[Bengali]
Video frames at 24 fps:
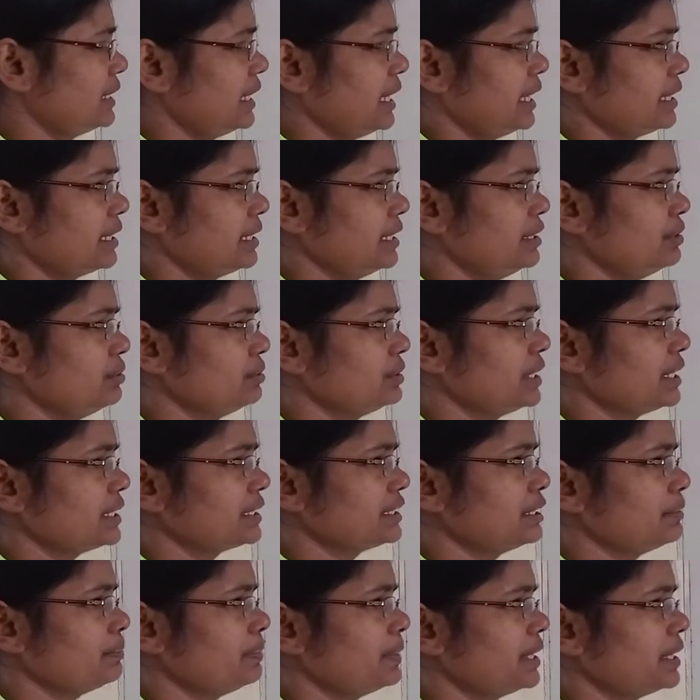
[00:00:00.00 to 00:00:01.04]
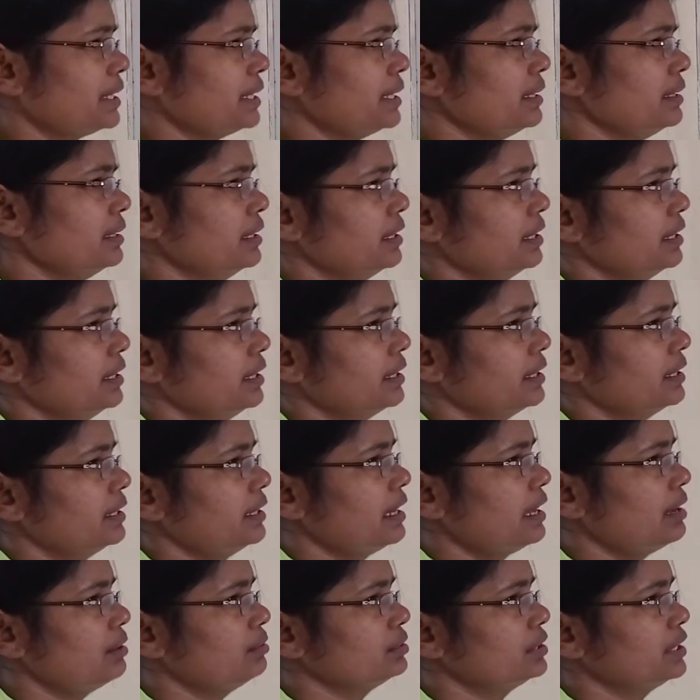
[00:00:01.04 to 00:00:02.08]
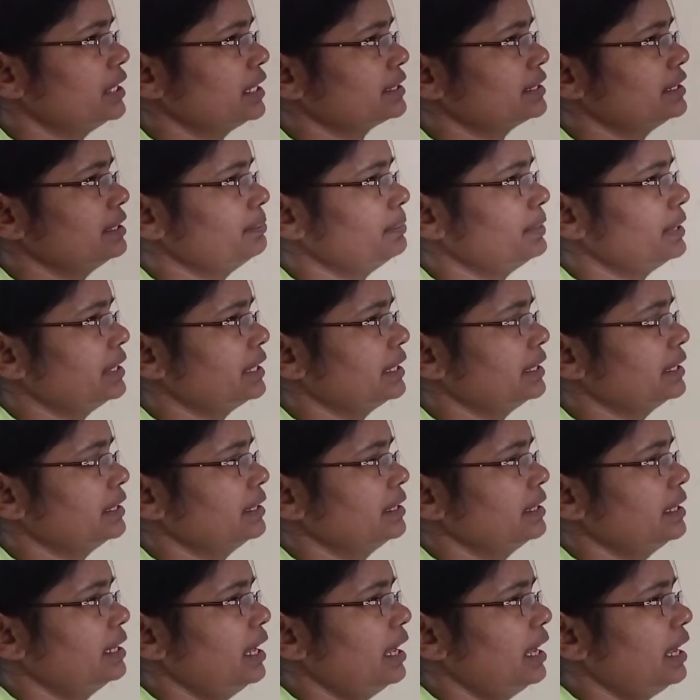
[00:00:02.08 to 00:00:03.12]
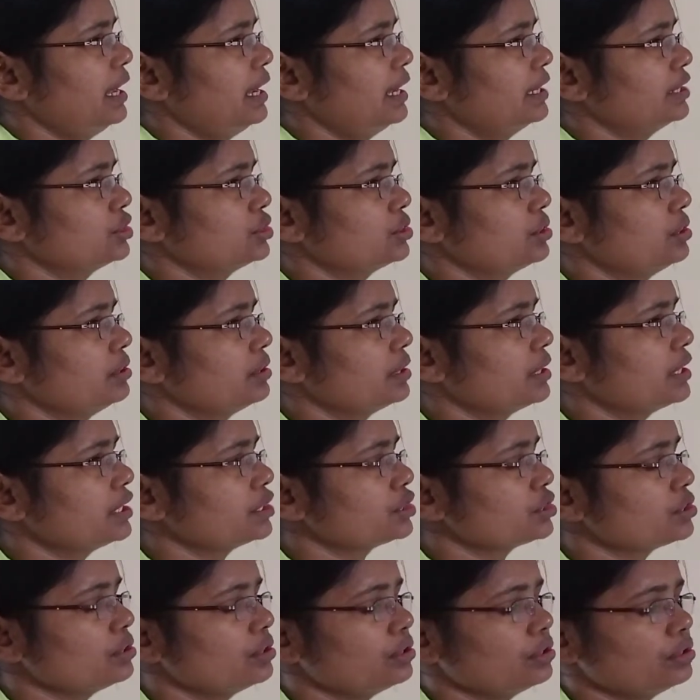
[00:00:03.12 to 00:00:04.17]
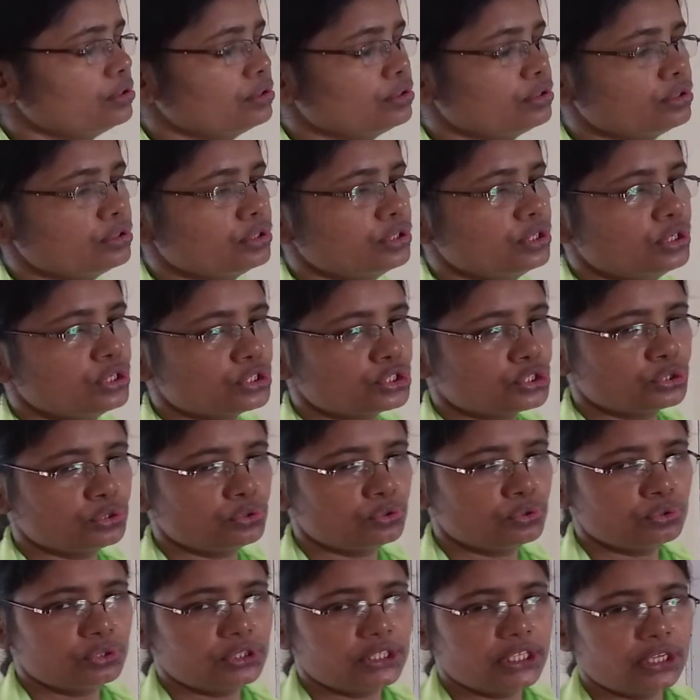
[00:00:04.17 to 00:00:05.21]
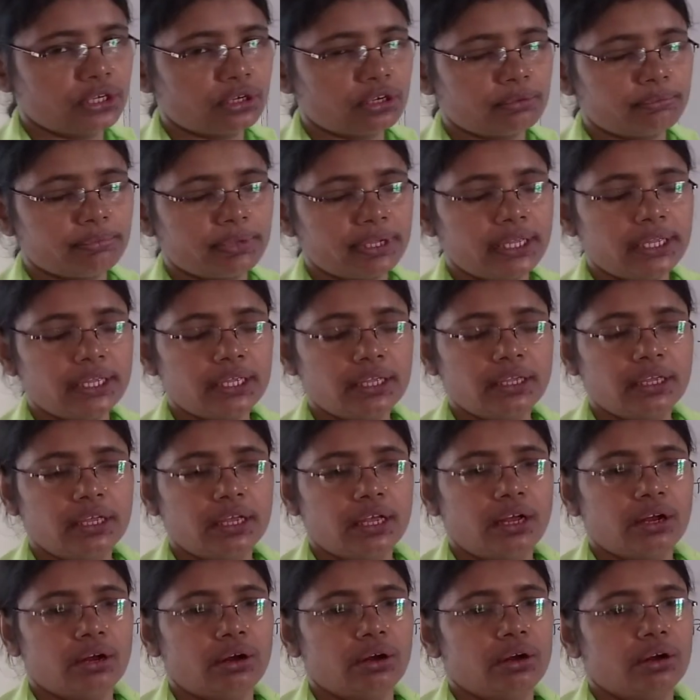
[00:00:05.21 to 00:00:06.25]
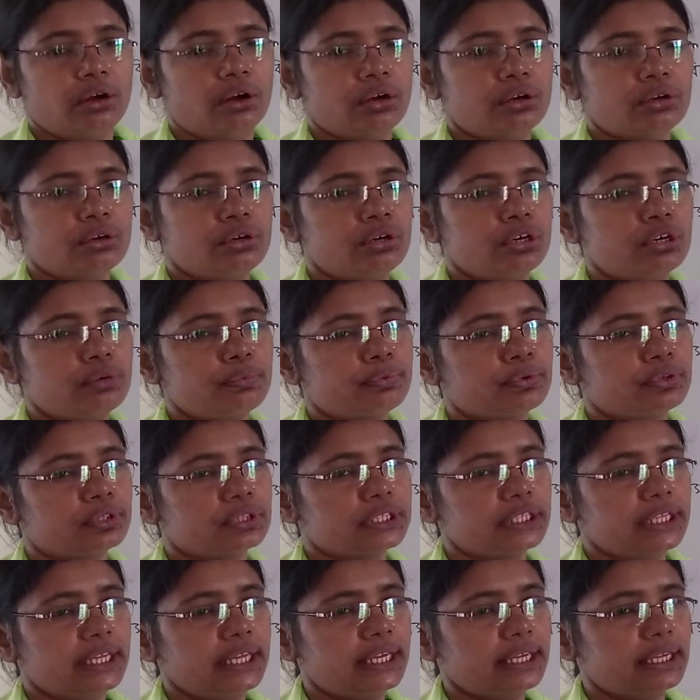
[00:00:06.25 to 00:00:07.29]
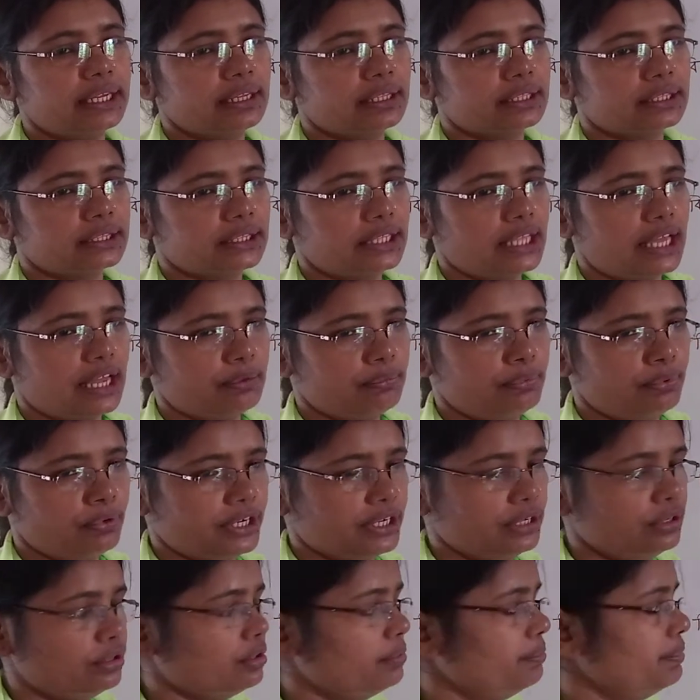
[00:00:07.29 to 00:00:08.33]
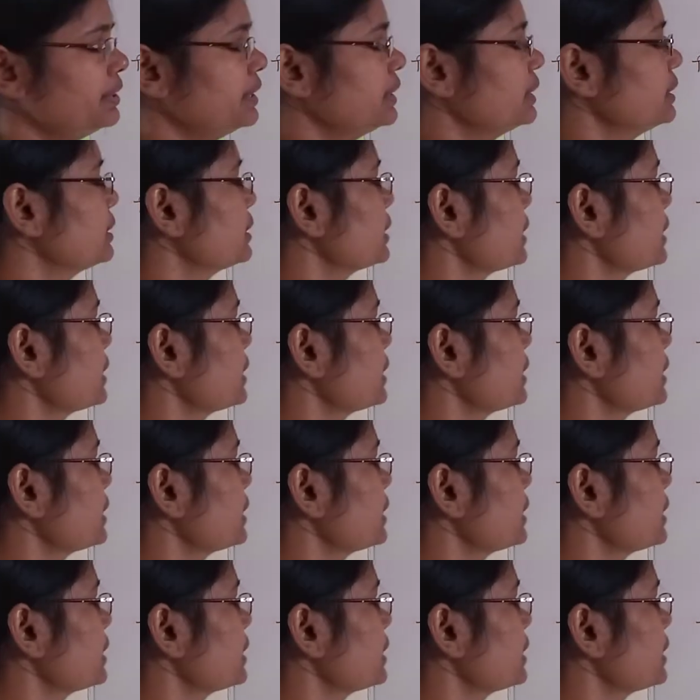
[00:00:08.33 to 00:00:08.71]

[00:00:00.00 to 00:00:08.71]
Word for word: থাকলেও থাকতে পারে নাও থাকতে পারে আর সংখ্যা সহগ শুরুতে হবে অক্ষর প্রতীক তারপরে হবে